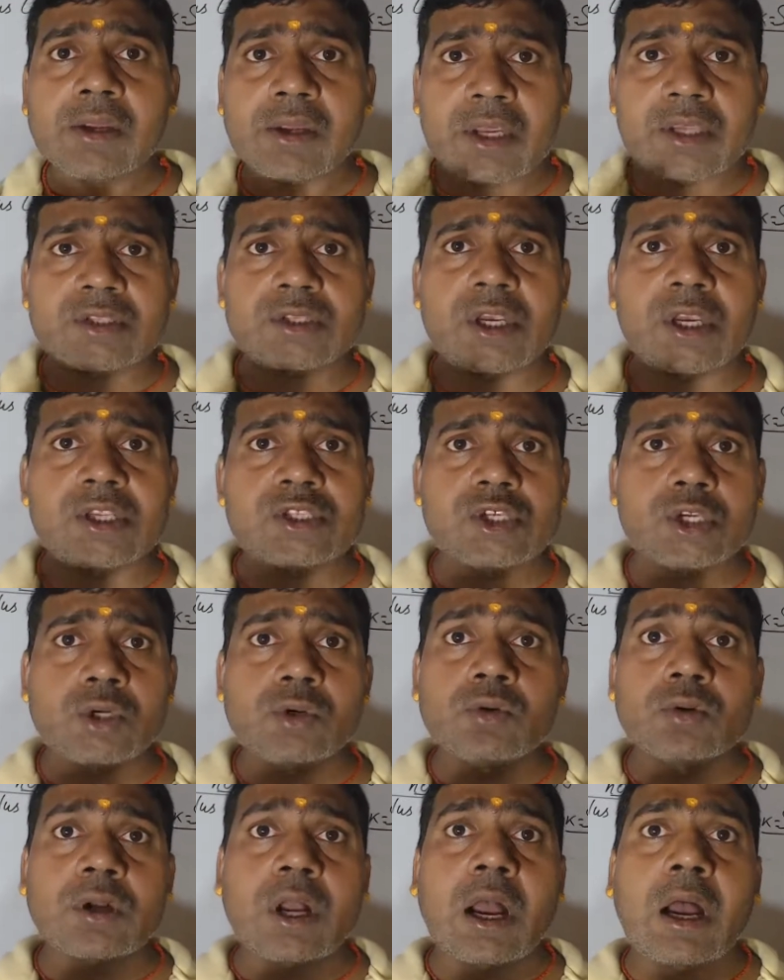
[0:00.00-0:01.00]
किसी
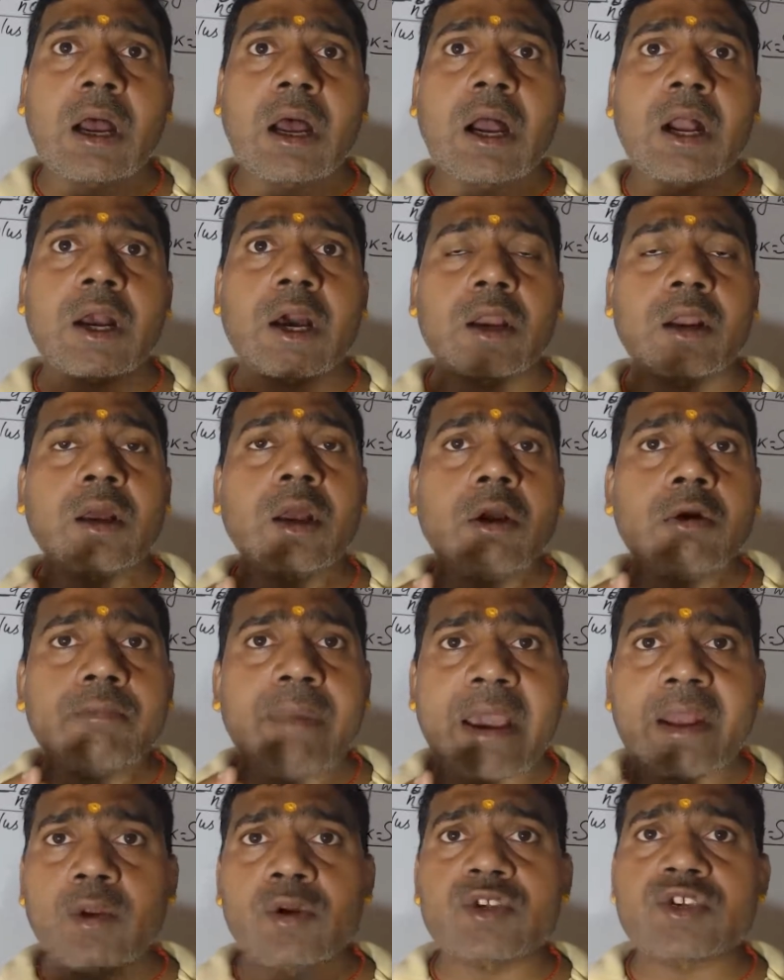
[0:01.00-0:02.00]
जीव का अगर
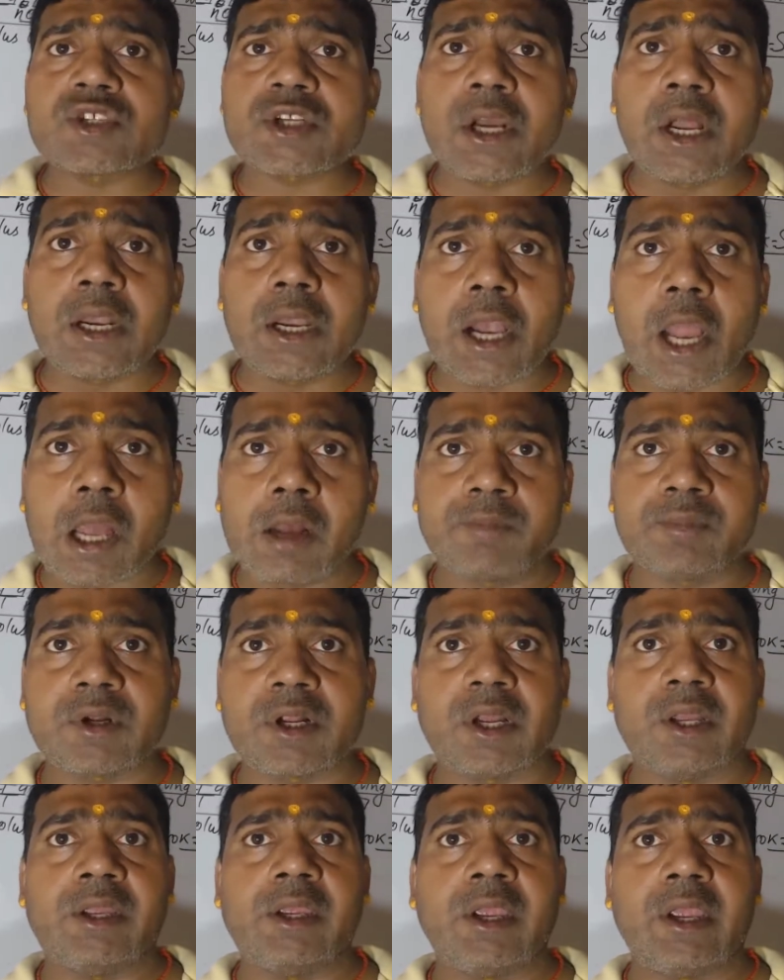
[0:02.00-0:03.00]
बायोलॉजिकल नाम
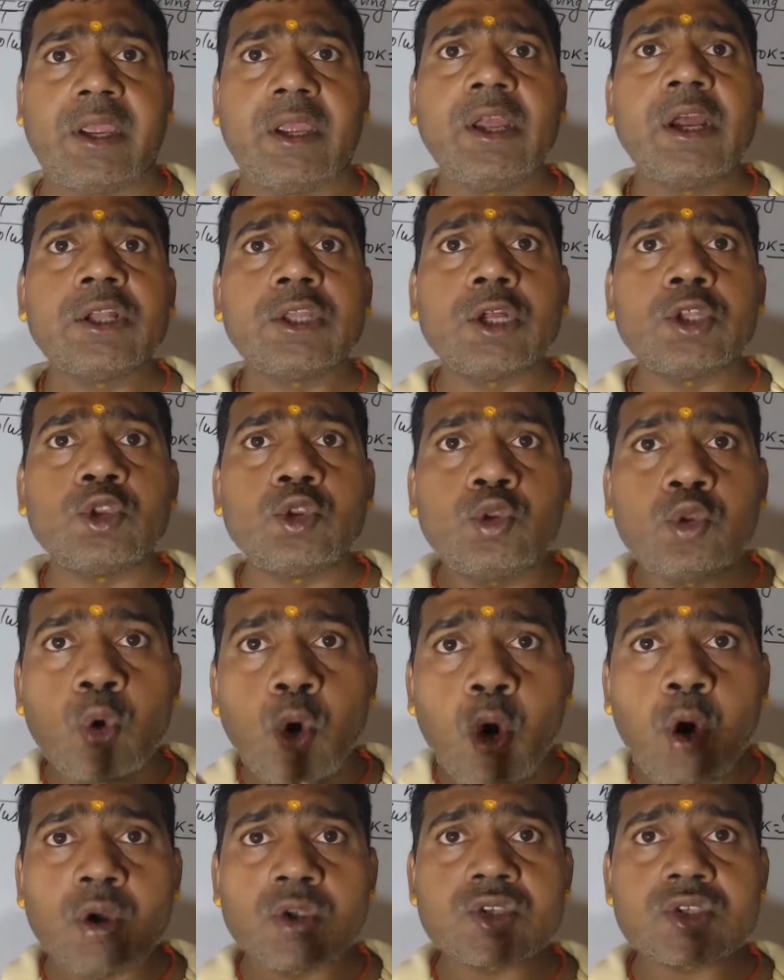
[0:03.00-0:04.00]
कहें तो
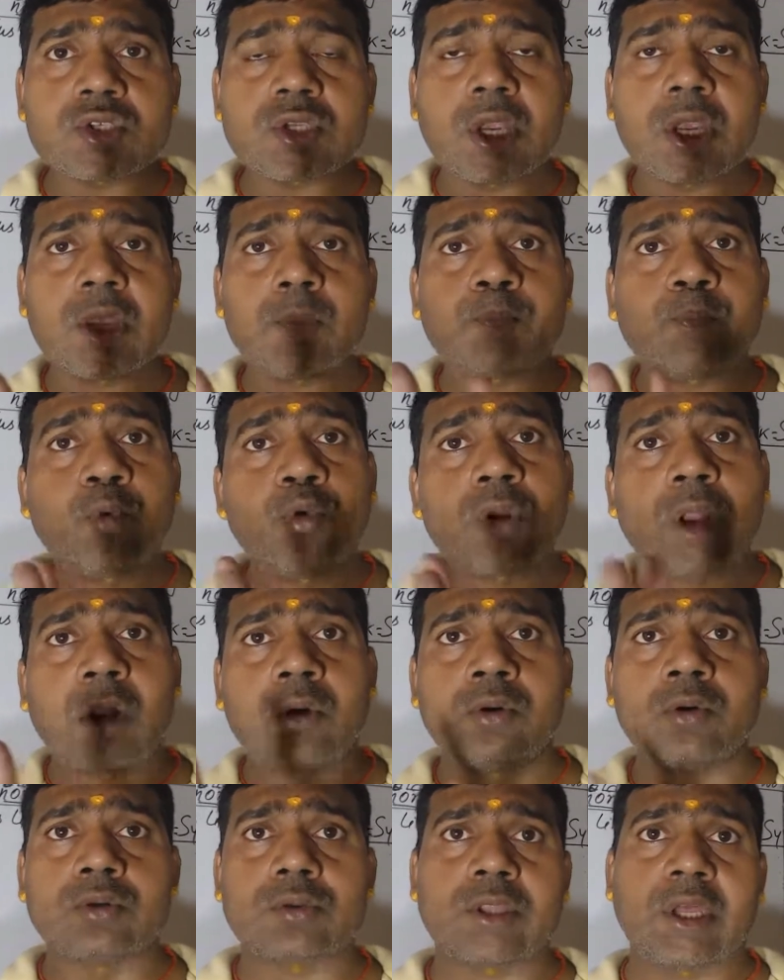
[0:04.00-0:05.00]
दो से पूरा
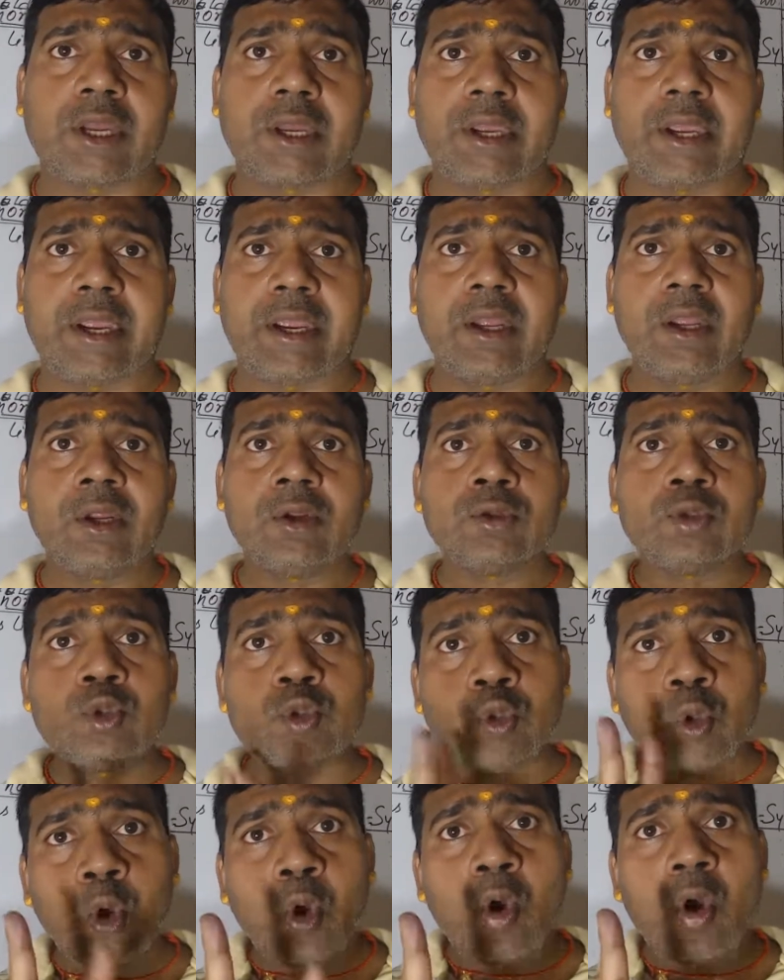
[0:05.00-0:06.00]
होता है
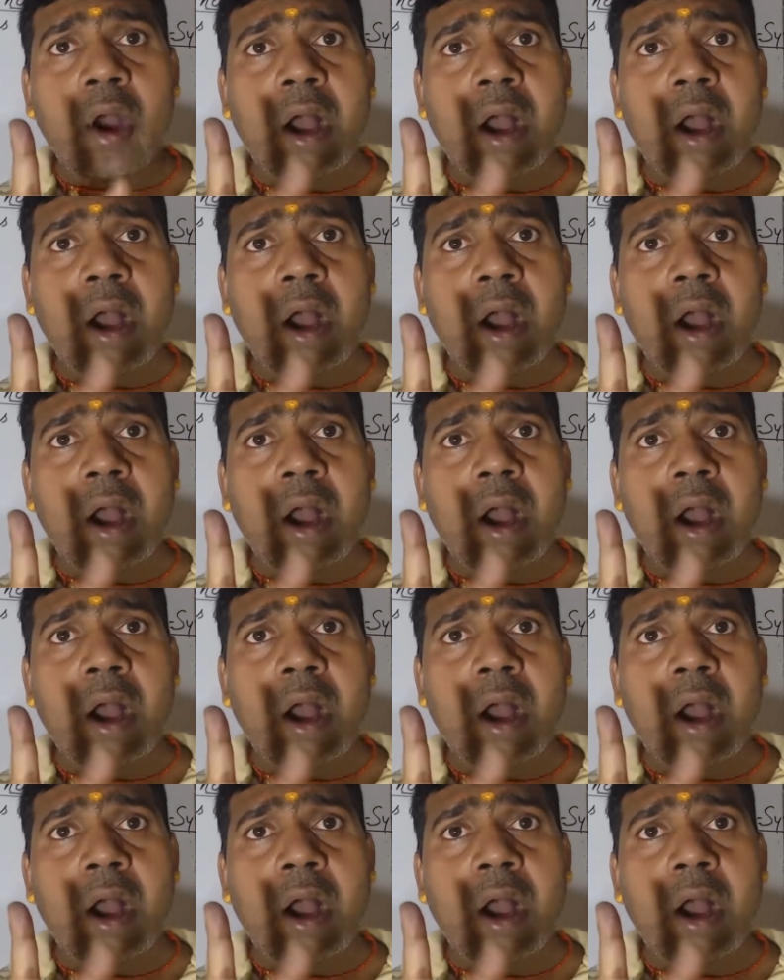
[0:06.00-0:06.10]
तो